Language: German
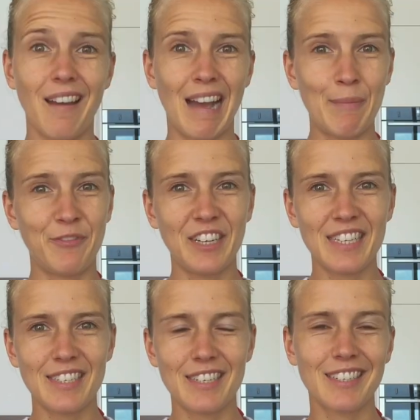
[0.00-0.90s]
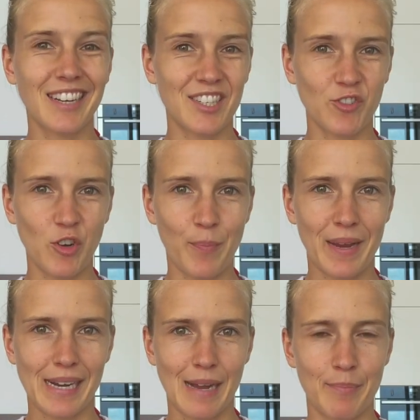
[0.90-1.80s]
Ab 40 geht es nur noch
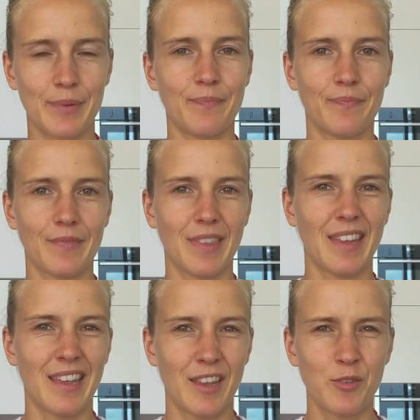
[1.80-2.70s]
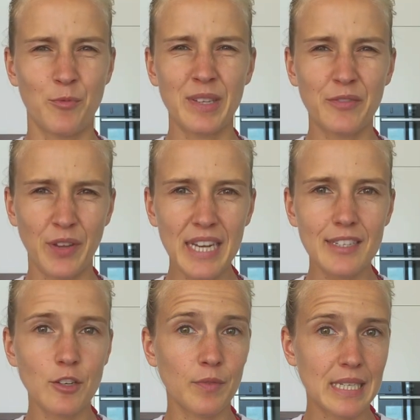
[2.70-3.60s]
bergab. Du bist
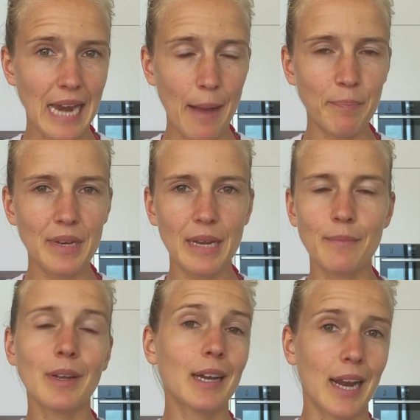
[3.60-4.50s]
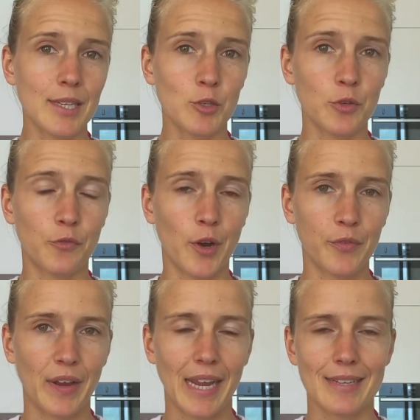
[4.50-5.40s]
40 und willst abnehmen, kannst du sofort
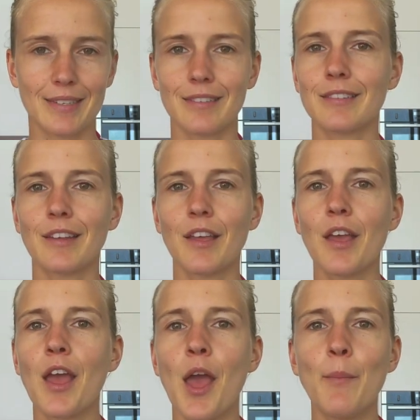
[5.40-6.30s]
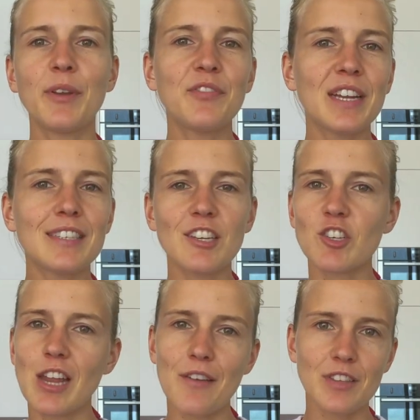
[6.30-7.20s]
vergessen. Mit 40
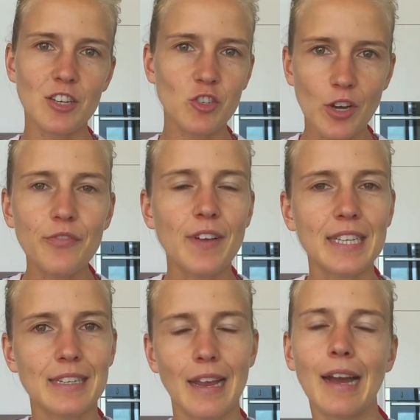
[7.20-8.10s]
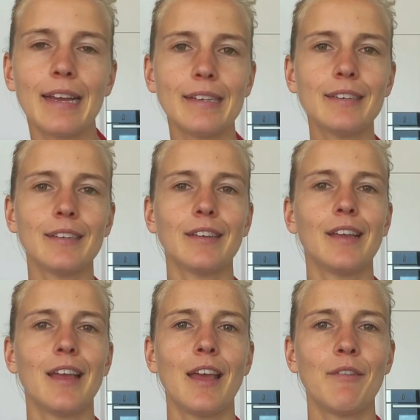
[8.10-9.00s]
schläft dein Stoffwechsel ein
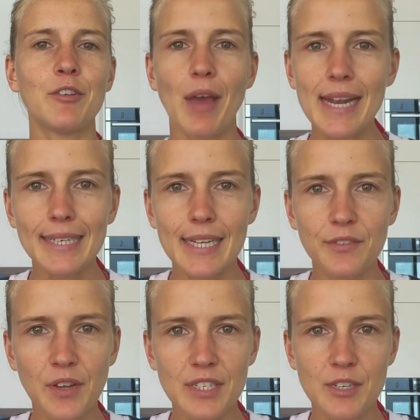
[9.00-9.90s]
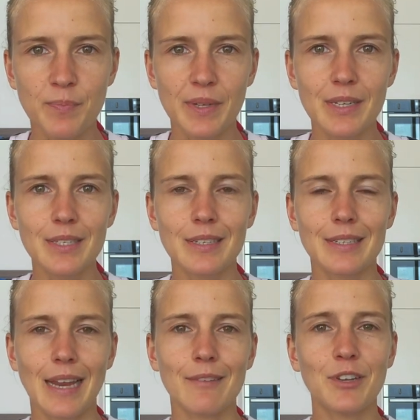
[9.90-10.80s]
wenn du älter als 40 bist,
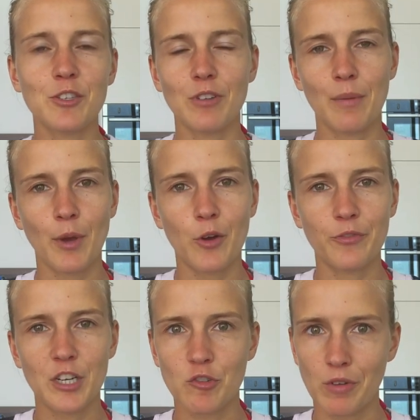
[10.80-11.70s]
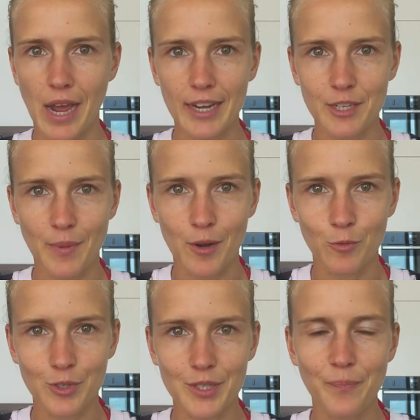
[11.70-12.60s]
dann wirst du dein Bauchfett schon gar nicht mehr
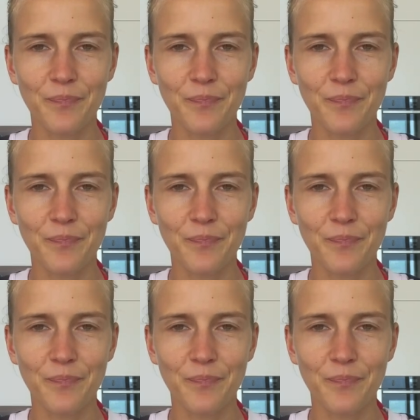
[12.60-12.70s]
los.